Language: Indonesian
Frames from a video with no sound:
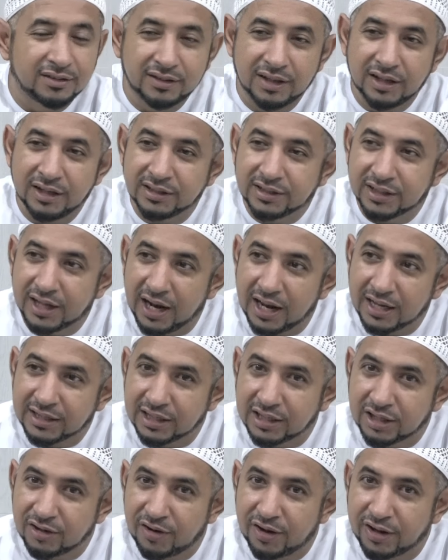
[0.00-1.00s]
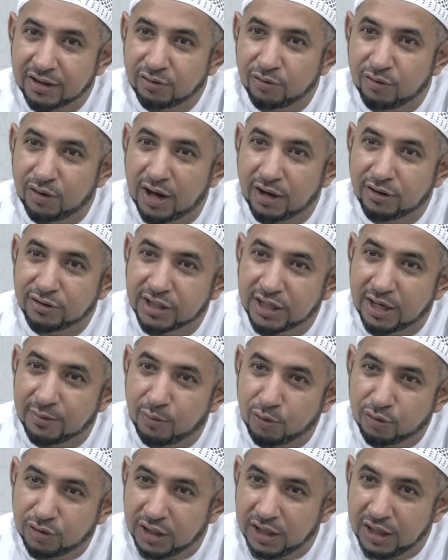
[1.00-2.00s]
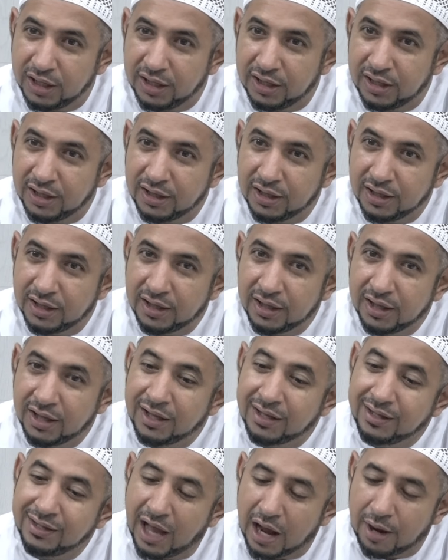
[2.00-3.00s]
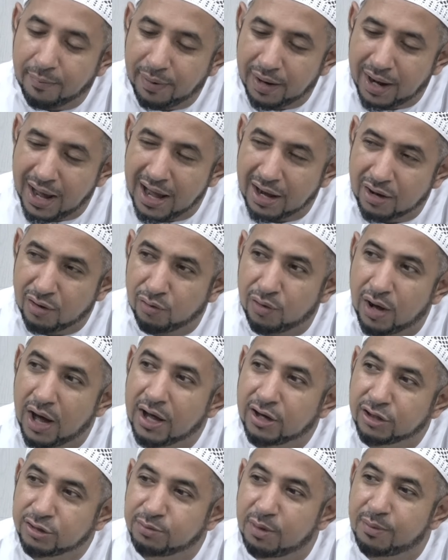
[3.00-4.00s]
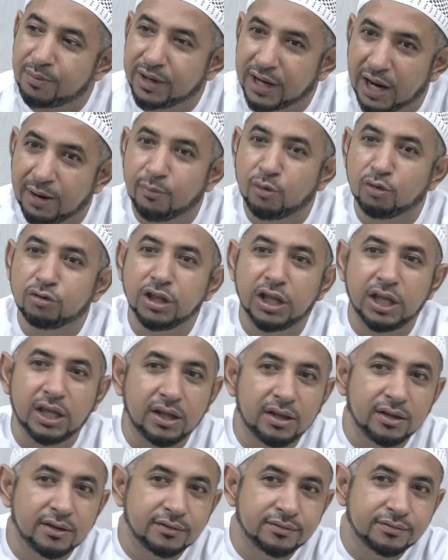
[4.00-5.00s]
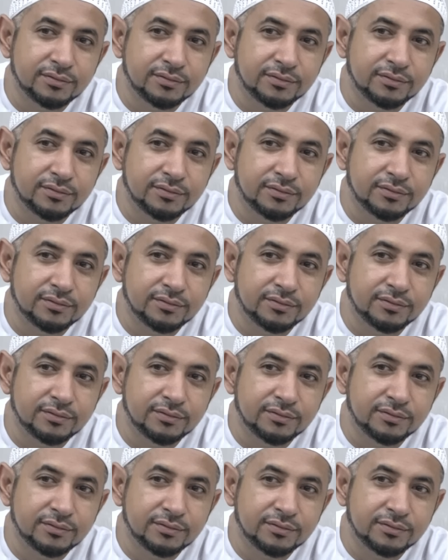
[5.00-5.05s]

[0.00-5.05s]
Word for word: Jadi segala sesuatu harus ada bukti yang mengaku harus memberikan bukti.